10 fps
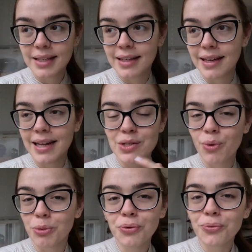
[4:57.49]
que aliás
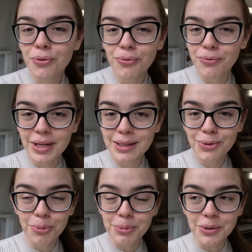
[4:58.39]
foi muito fofo ver ele
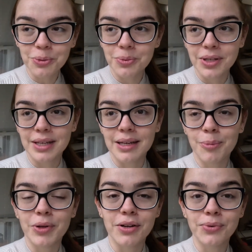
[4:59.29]
tomando, porque
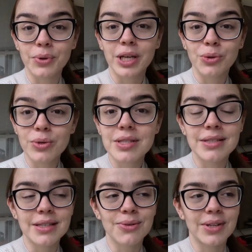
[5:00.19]
a mulher falou que é
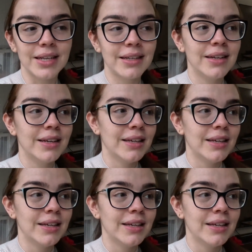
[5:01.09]
docinho, né?